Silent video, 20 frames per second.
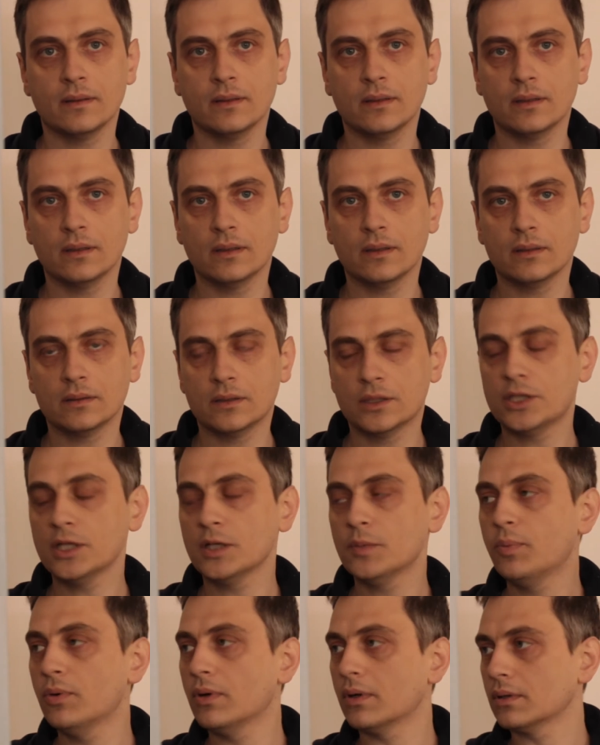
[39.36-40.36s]
Э, до
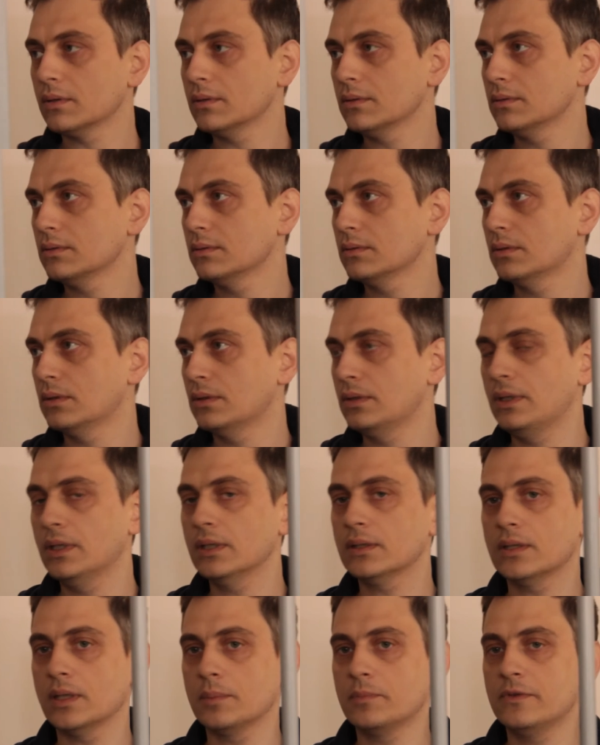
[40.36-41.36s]
сих пор
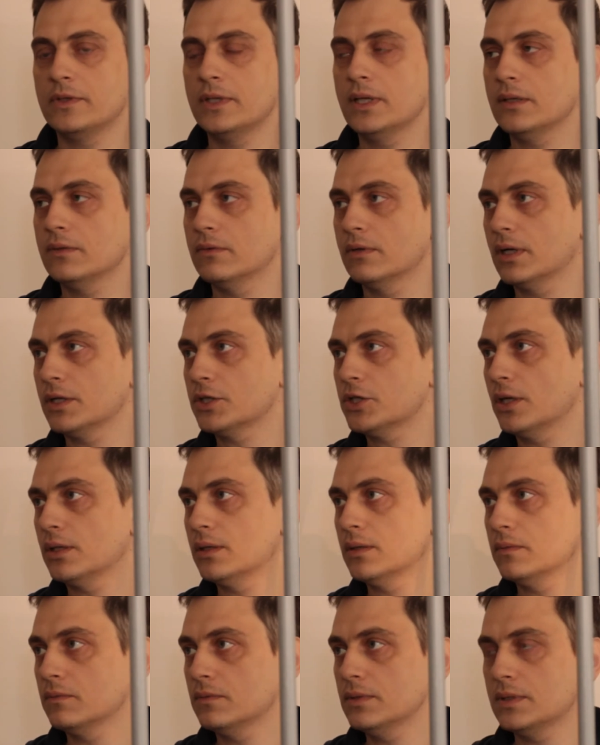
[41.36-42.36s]
нет обвинения в
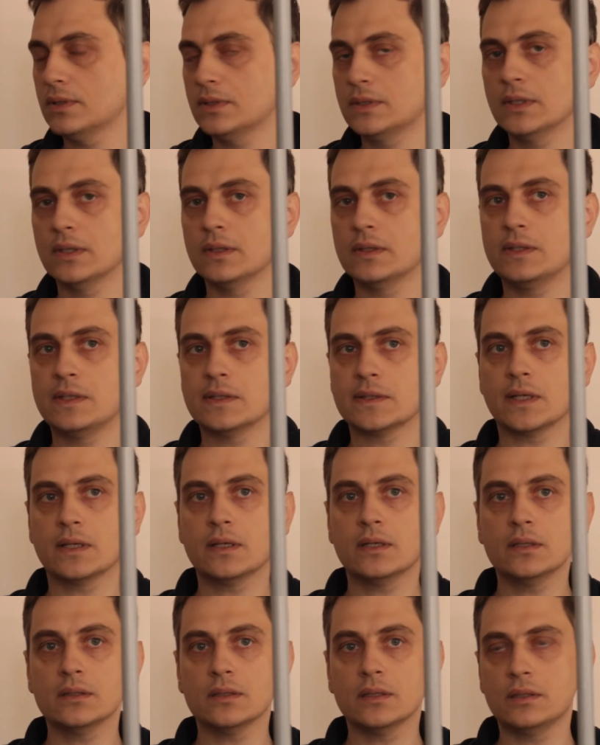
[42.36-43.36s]
окончательном виде, дело не
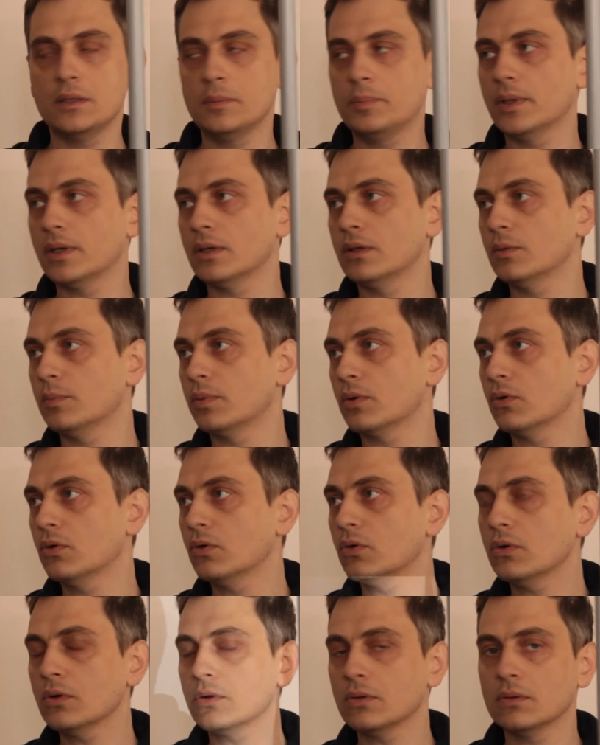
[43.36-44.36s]
закрыто, не передано
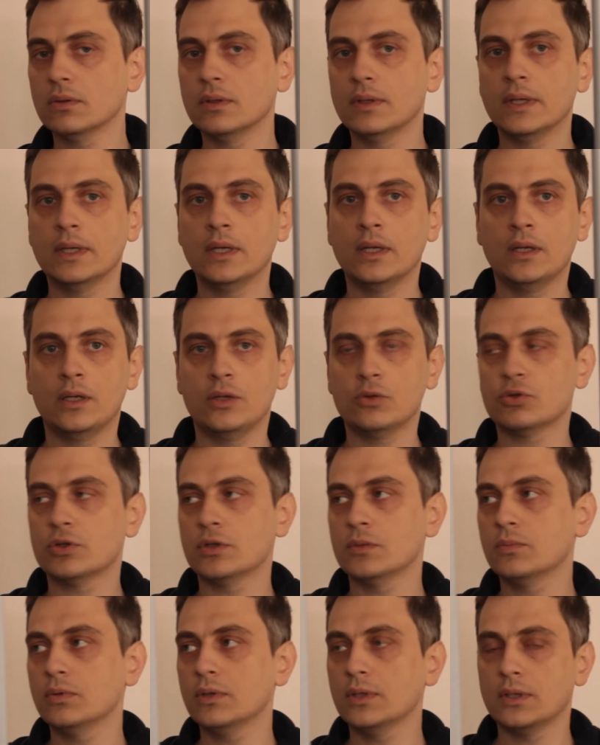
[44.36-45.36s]
прокурору и уж
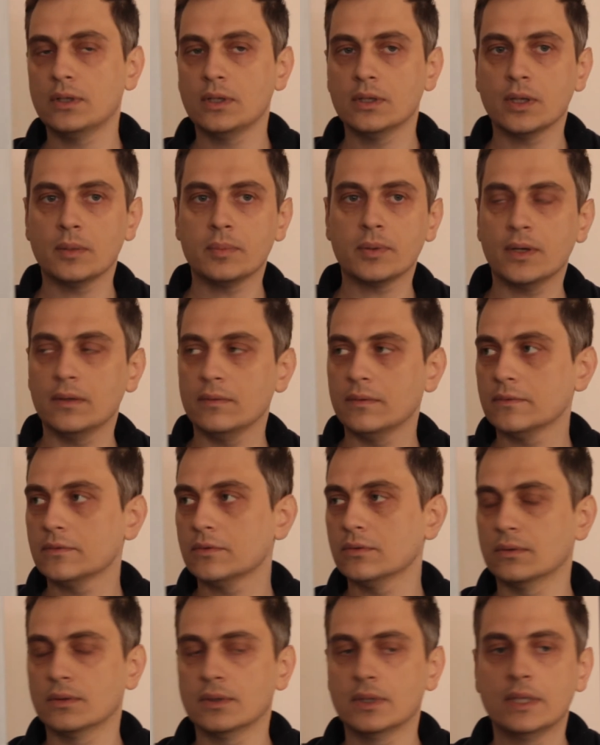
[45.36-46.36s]
тем более не направлено в
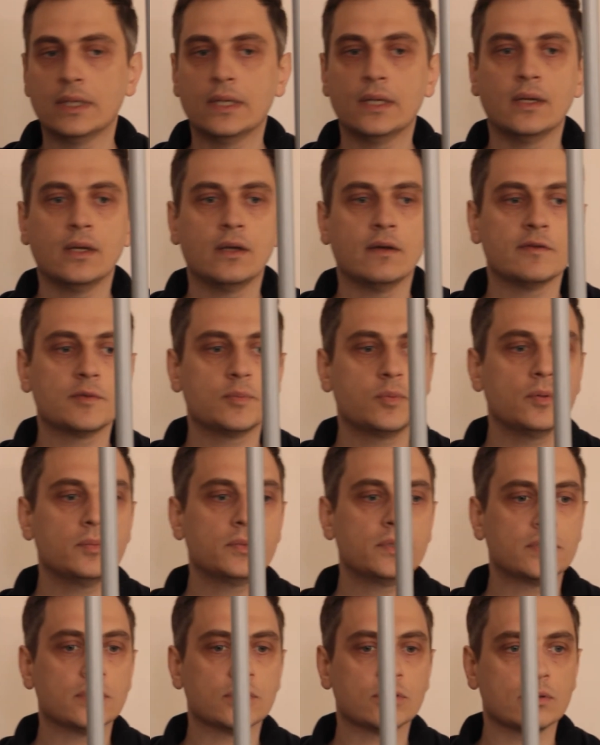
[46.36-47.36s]
суд.
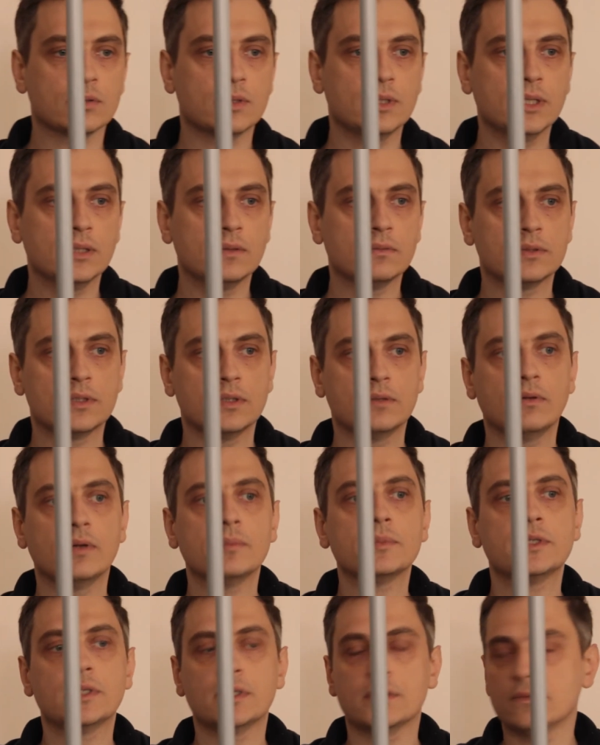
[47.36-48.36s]
Вспомните, что следователь
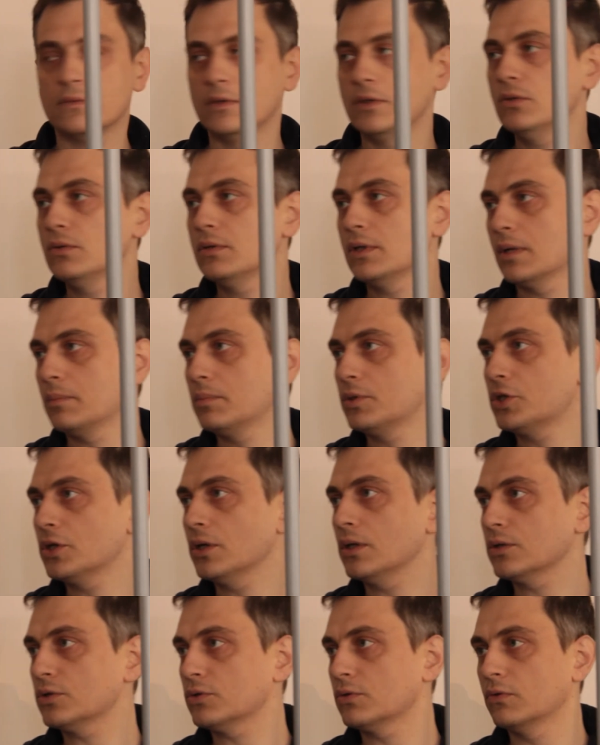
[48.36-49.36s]
вам здесь в июне
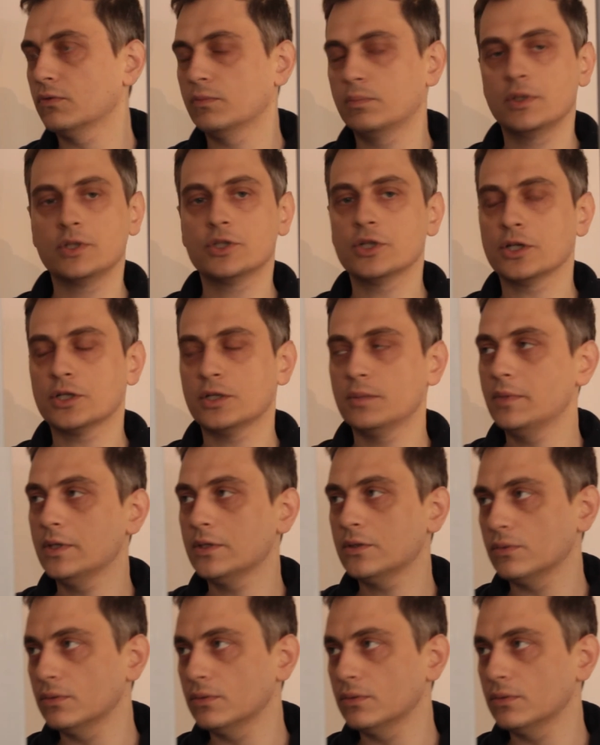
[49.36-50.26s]
обещал, что в ближайший месяц